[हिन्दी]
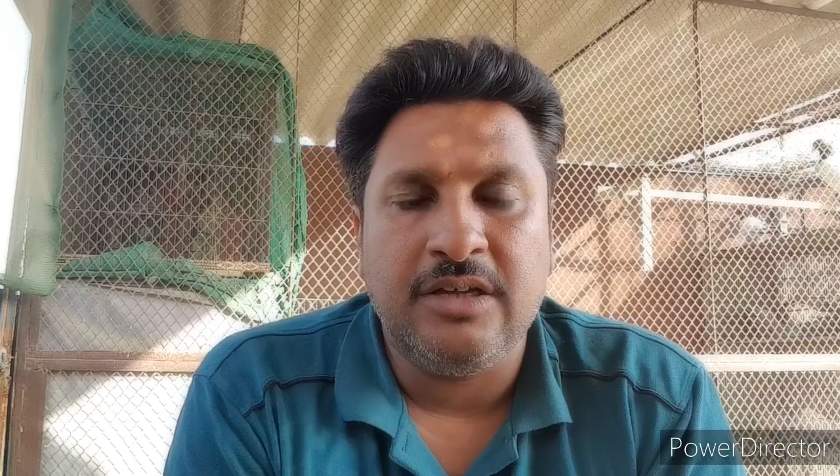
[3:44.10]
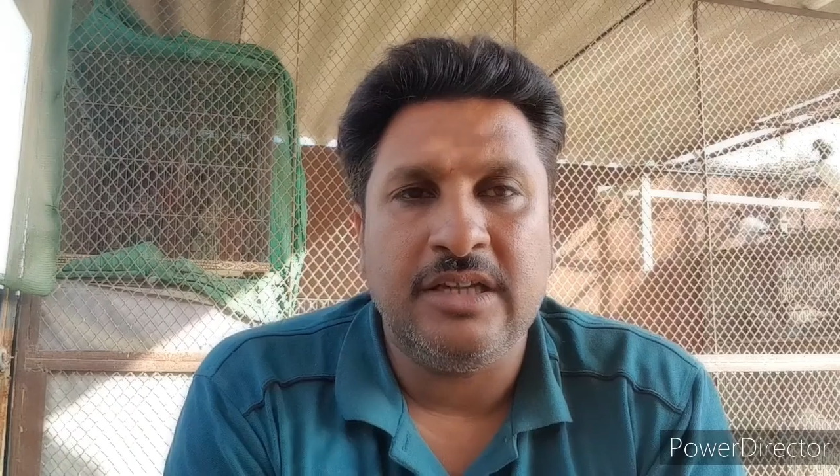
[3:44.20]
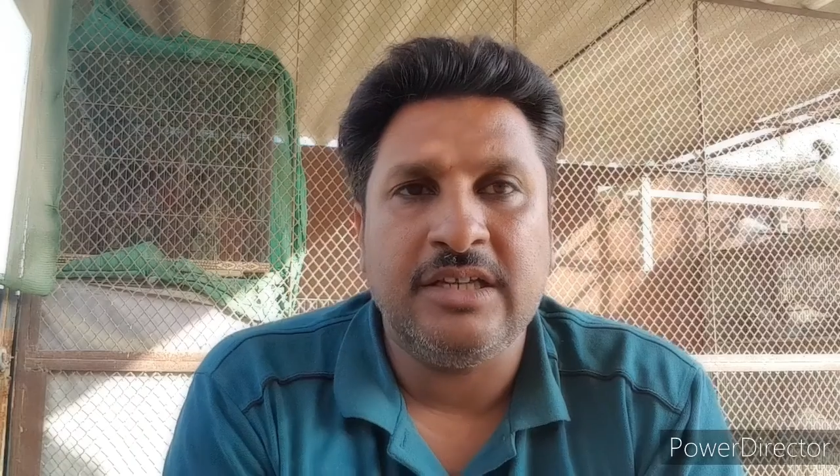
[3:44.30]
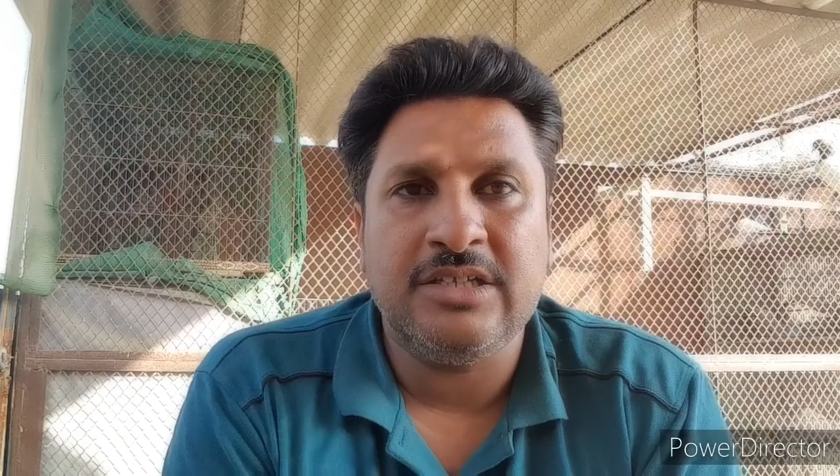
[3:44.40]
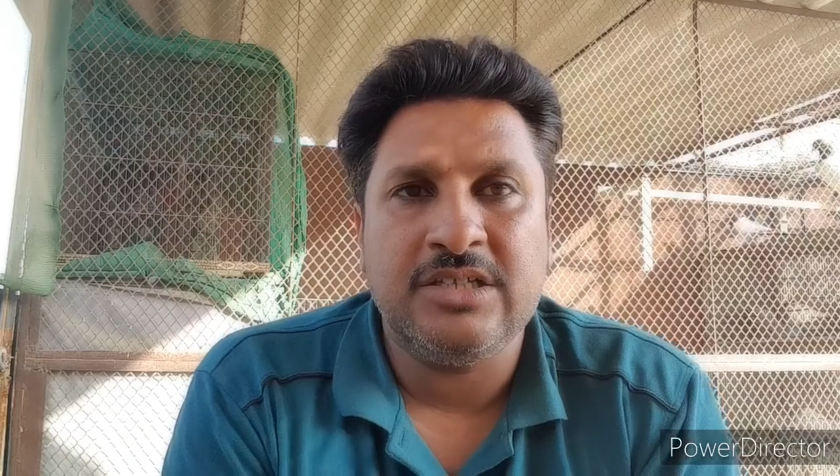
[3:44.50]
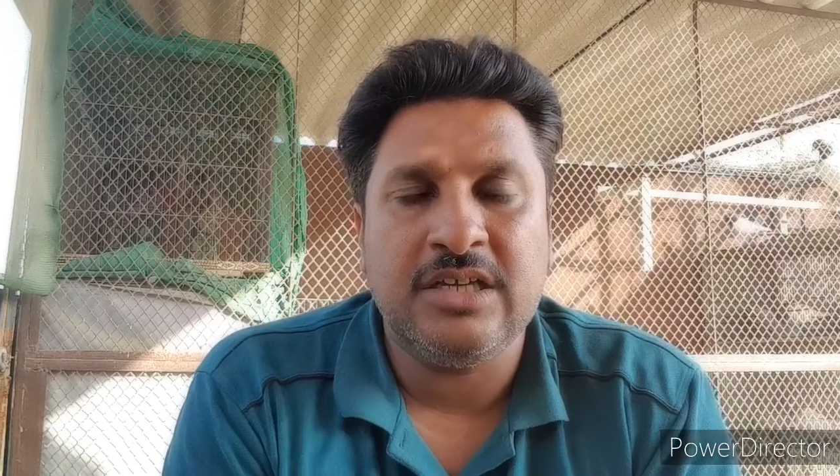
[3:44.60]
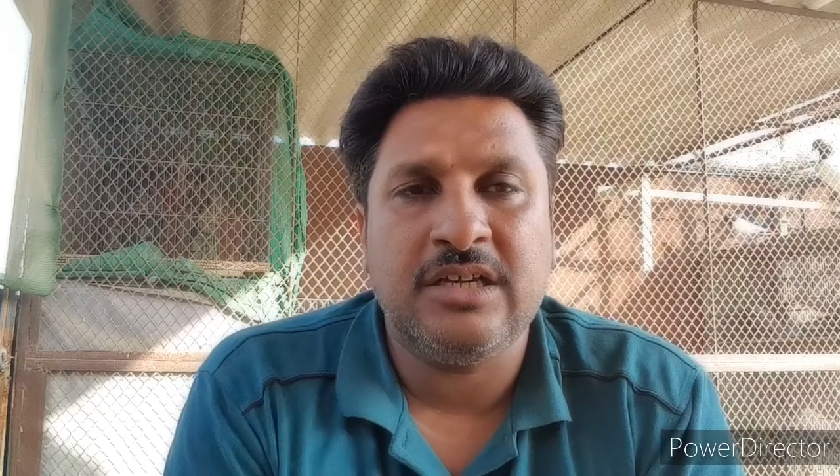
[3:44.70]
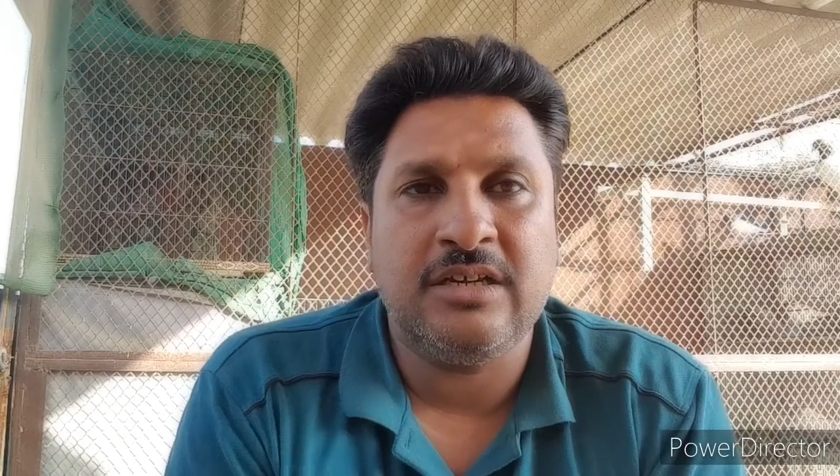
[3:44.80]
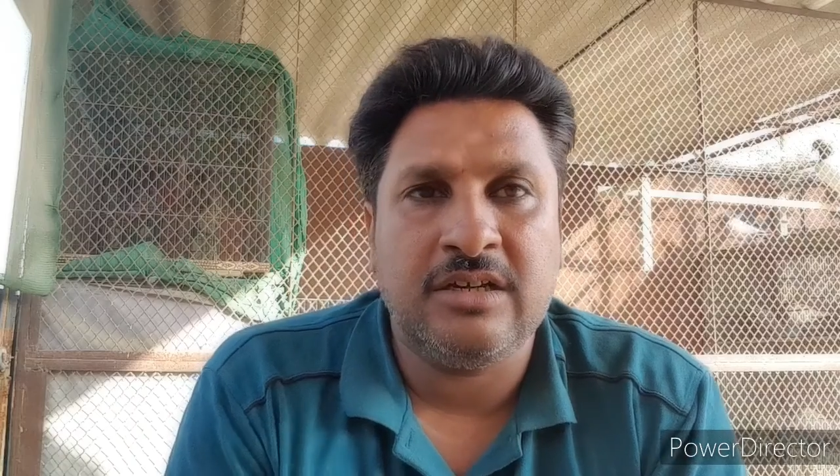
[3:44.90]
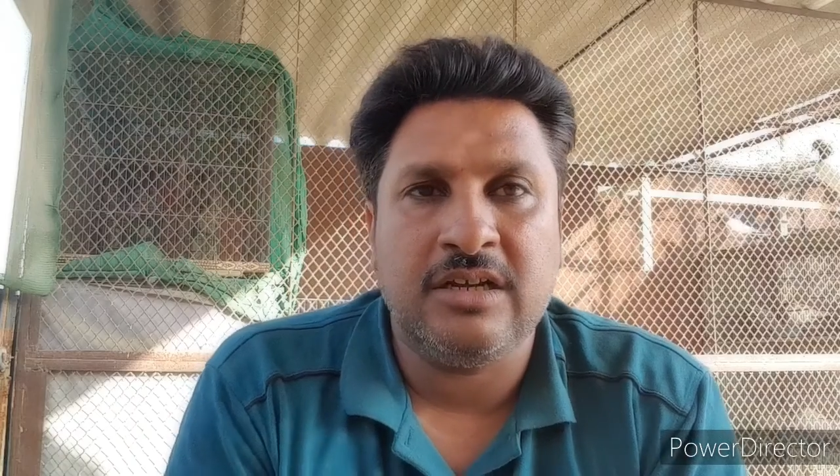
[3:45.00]
यानी अच्छे
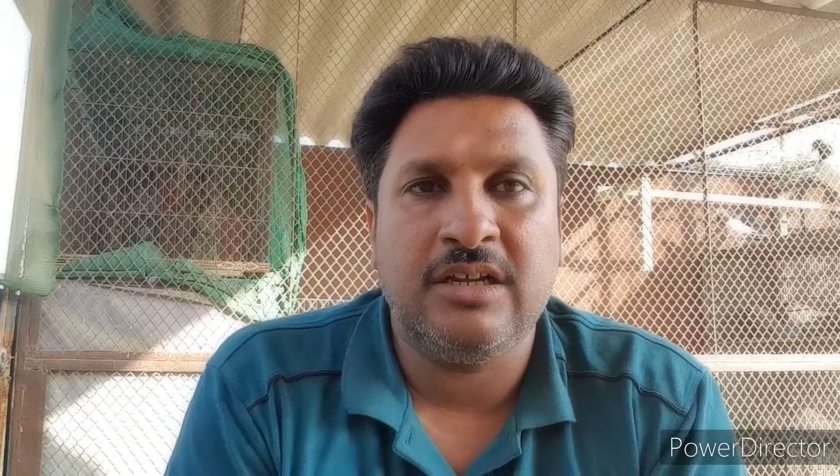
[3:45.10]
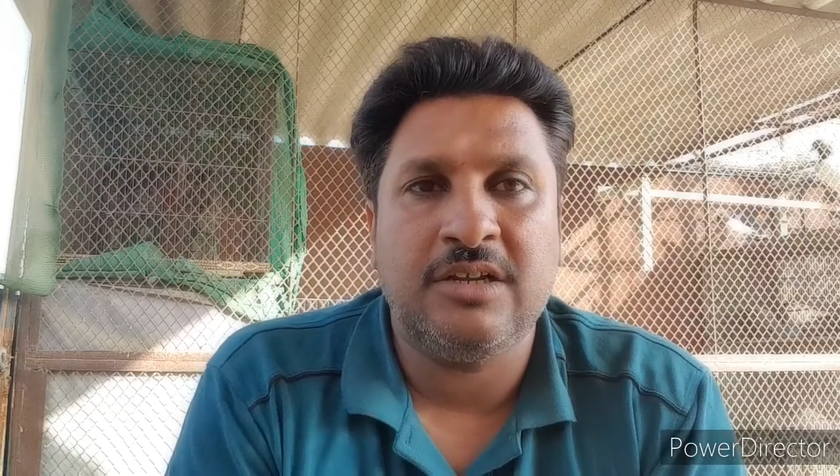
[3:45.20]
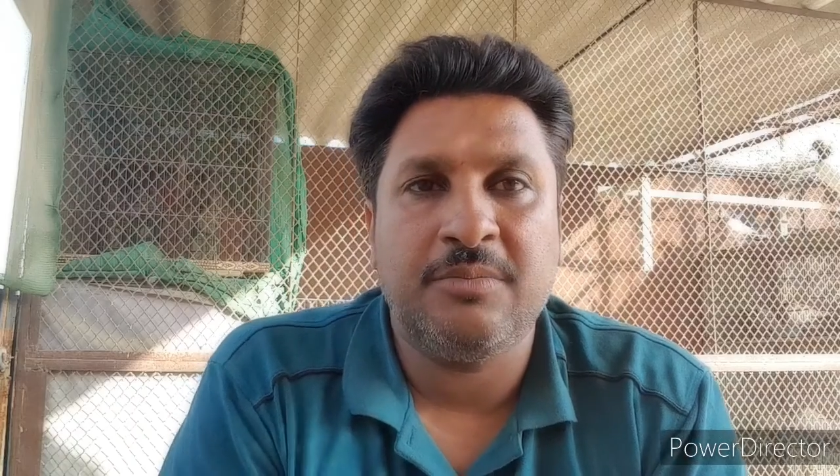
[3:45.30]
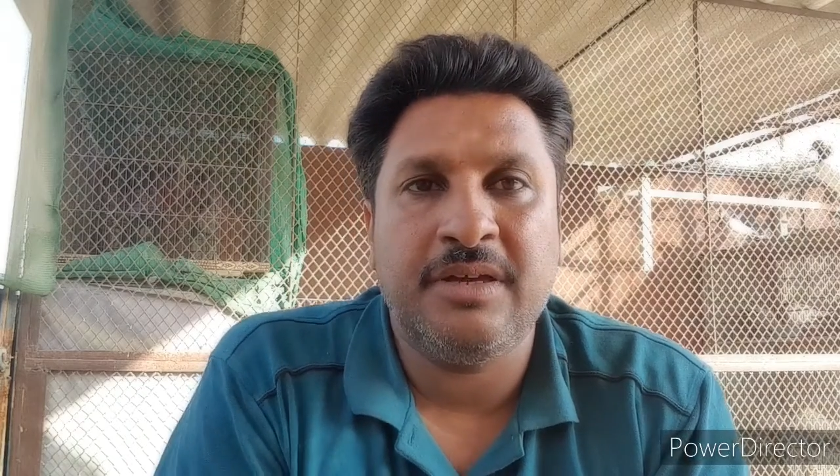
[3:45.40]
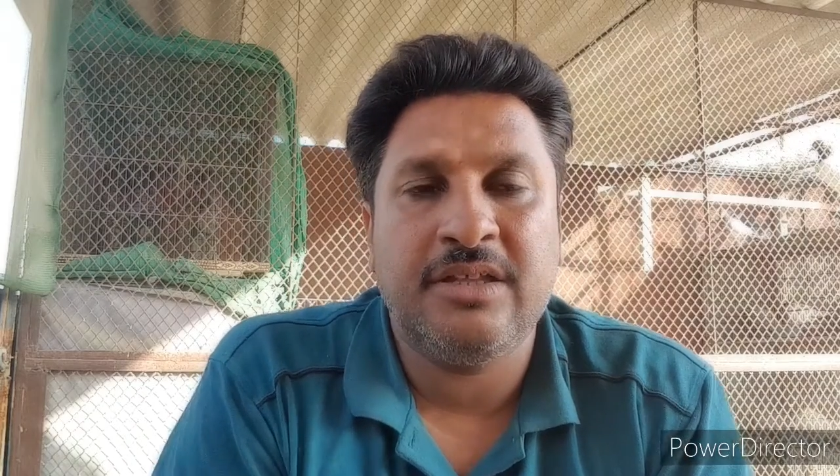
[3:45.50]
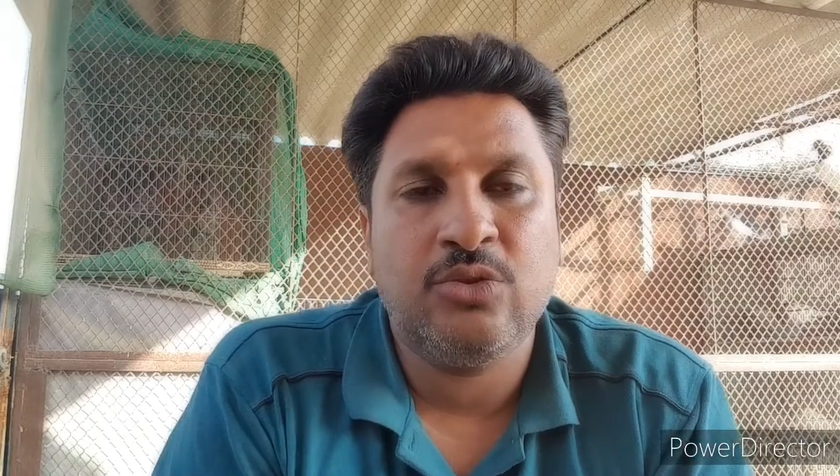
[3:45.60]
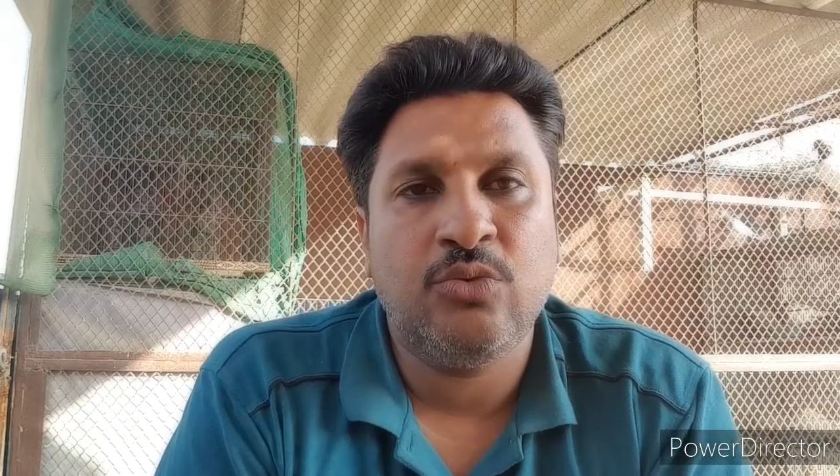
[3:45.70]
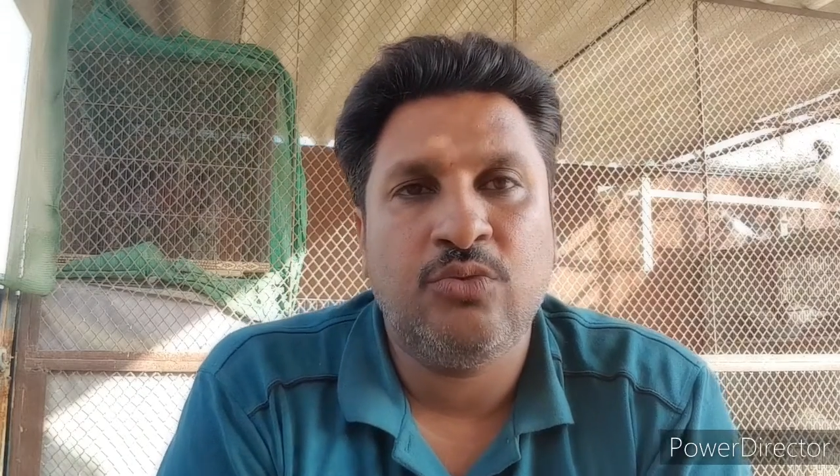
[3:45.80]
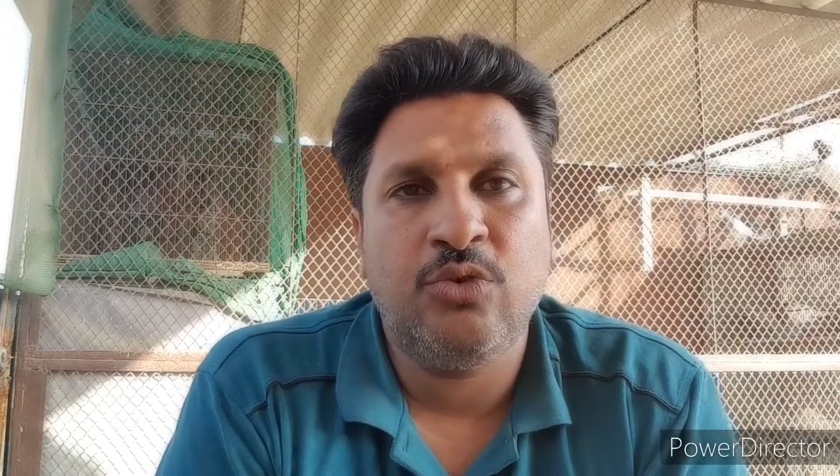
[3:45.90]
कलर में तो